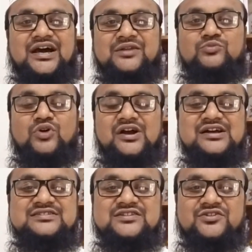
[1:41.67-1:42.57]
আর
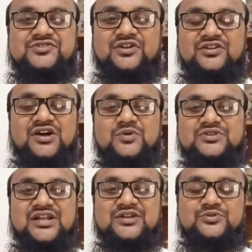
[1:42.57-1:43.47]
মোয়াজ রদিউল্লাহ
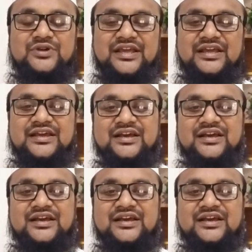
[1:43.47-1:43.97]
তালহুকে